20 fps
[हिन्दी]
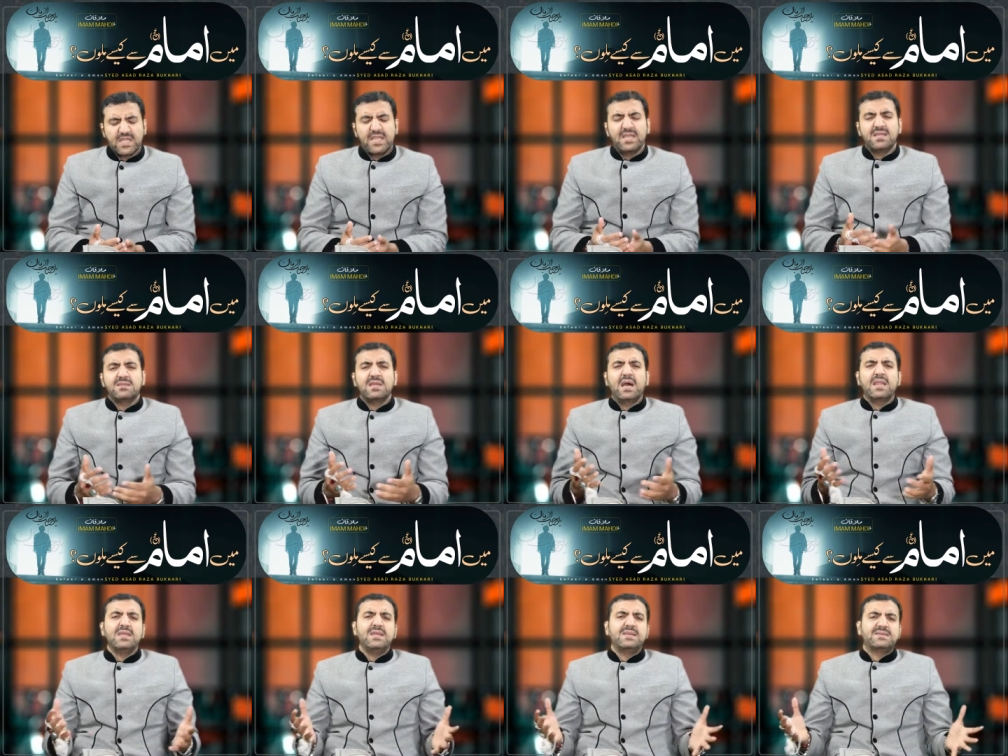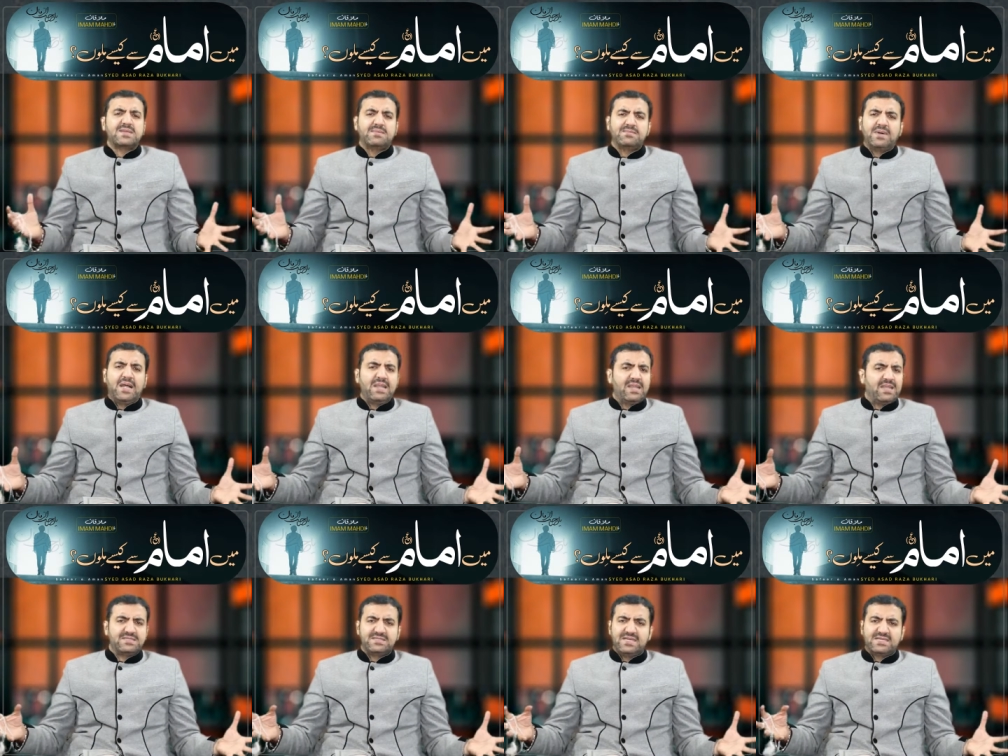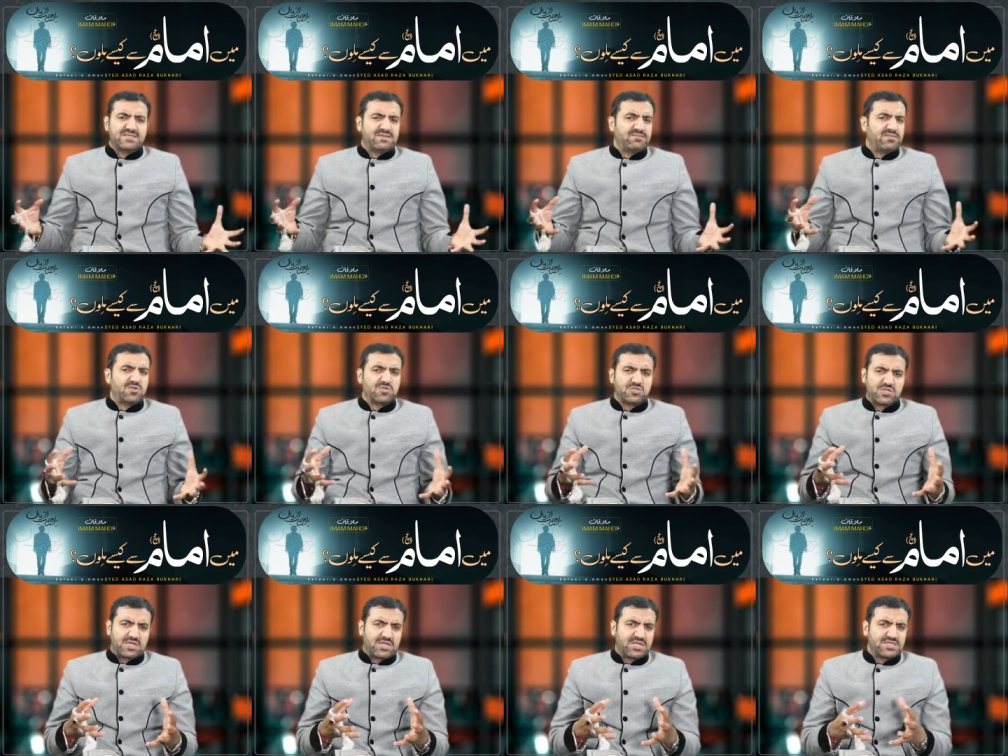एक तारीख सा महल्ला है जहाँ से मैं
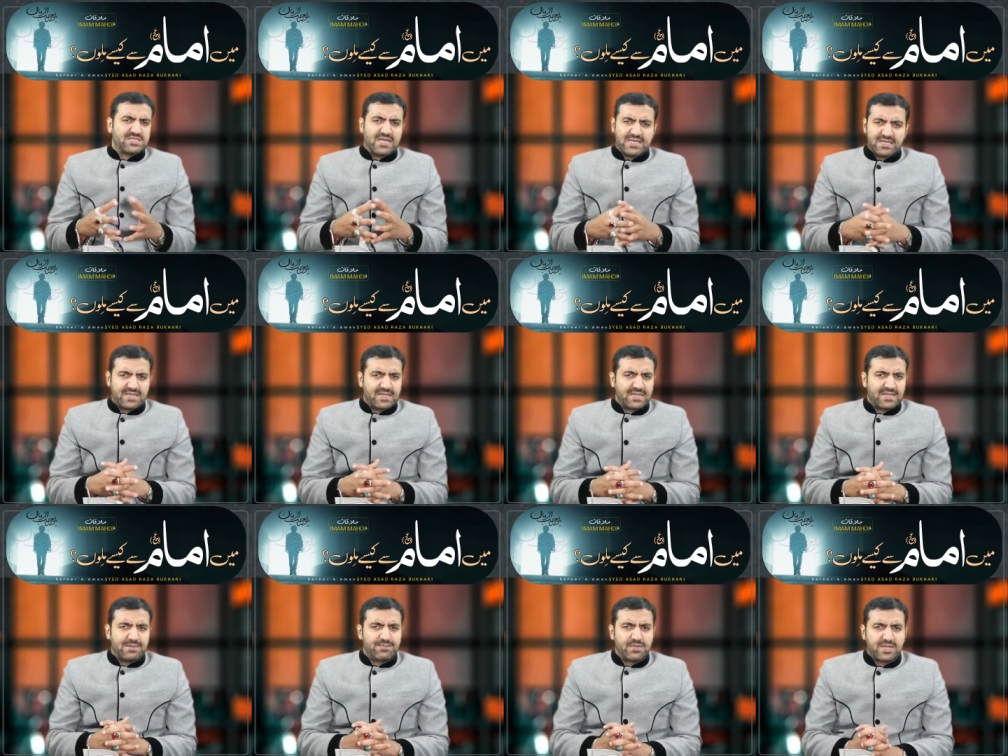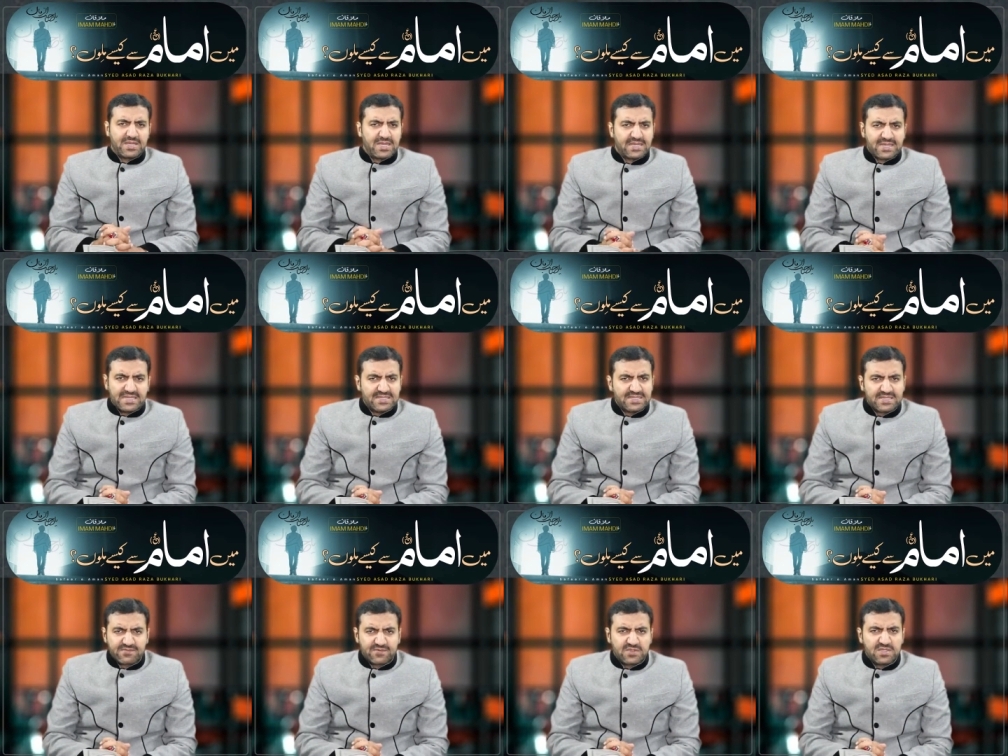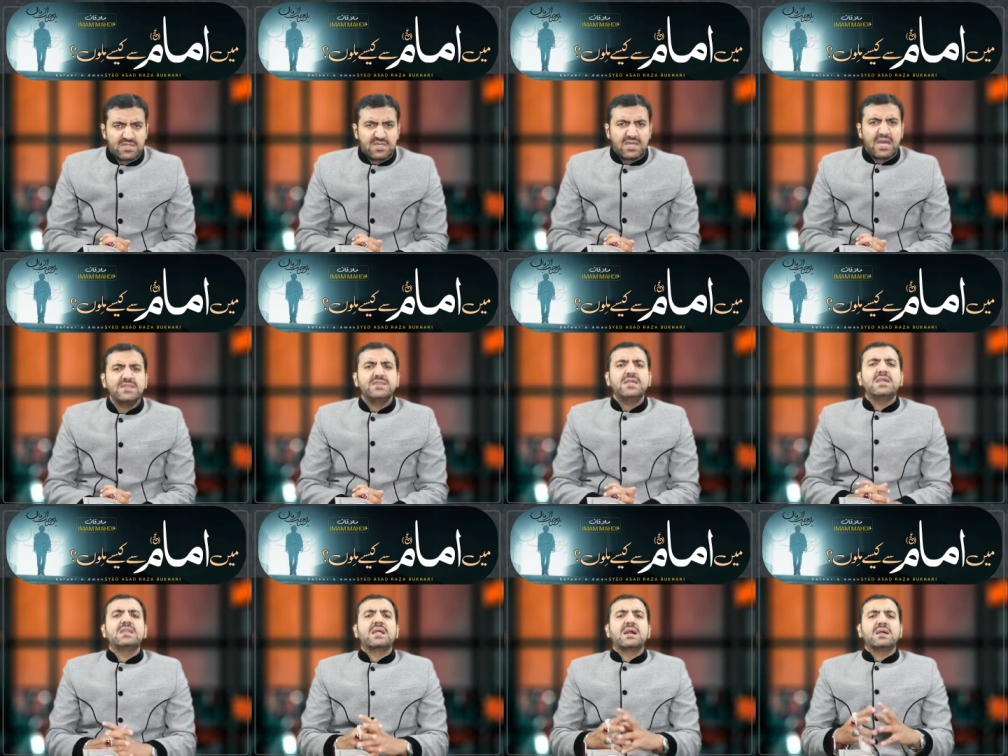गुजर कर जाने लगा अपने घर की तरफ
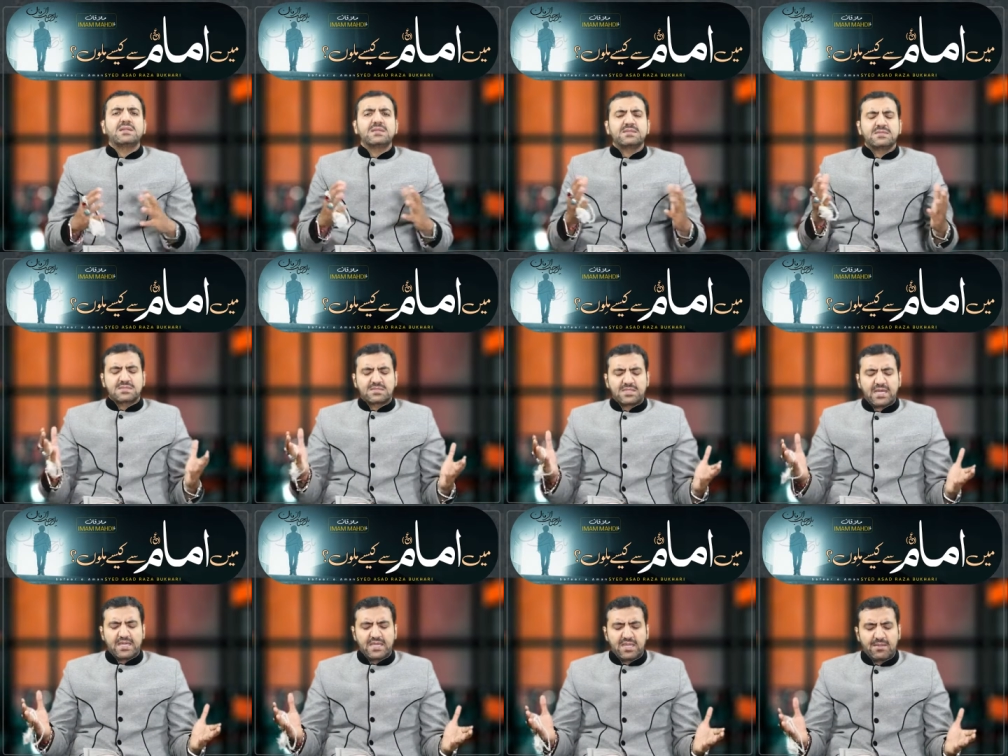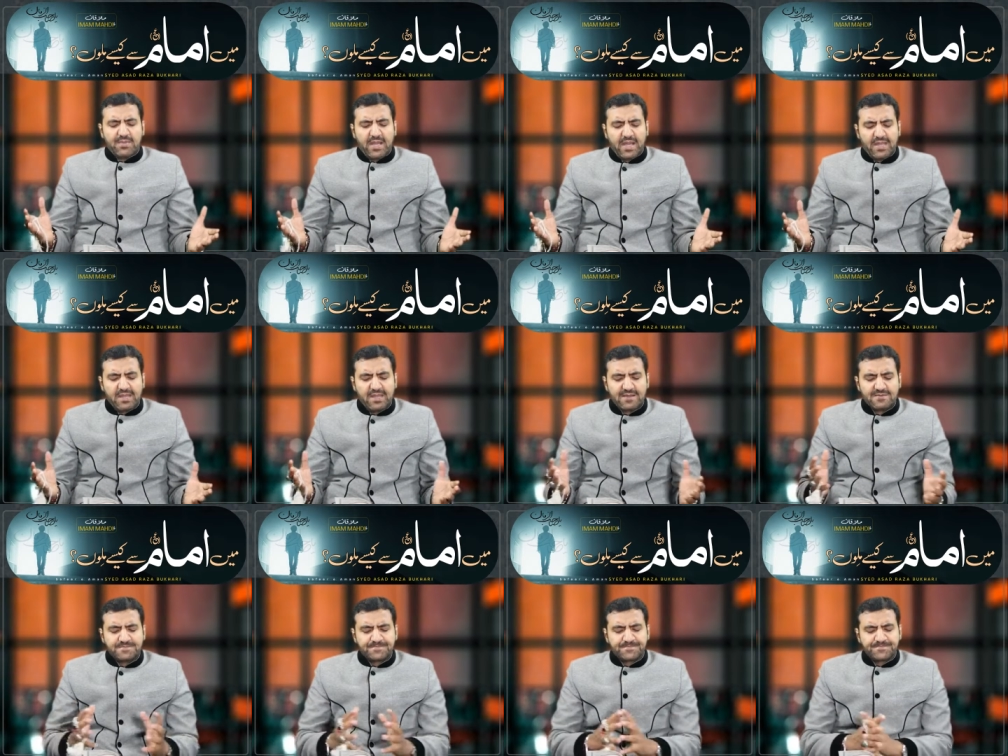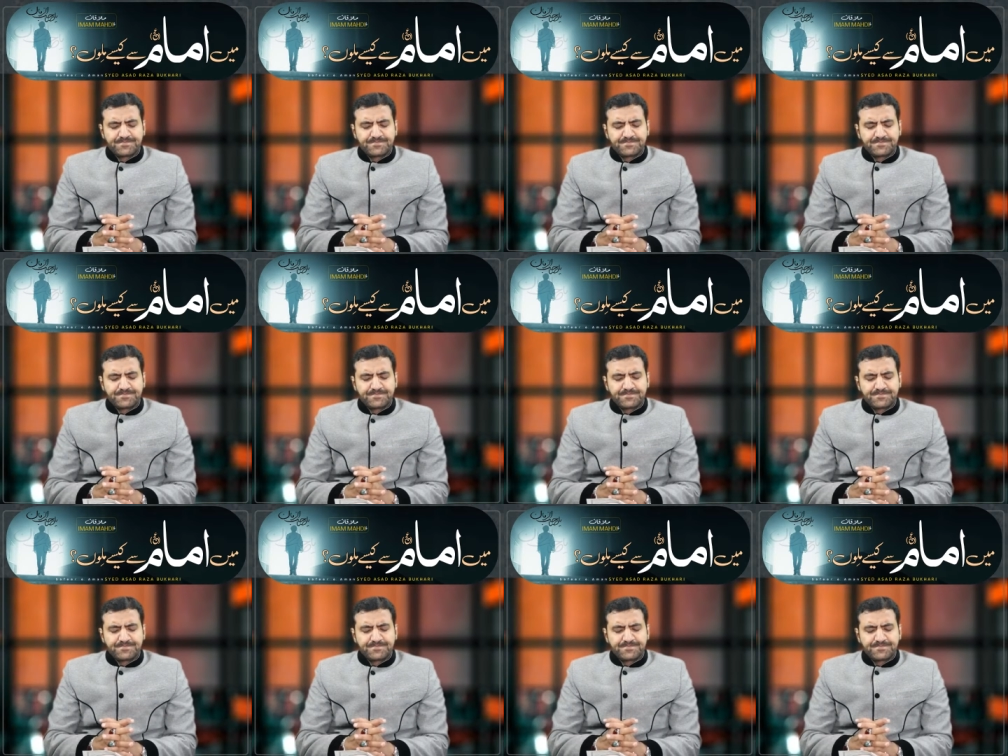अंधेरा तारीख महल्ला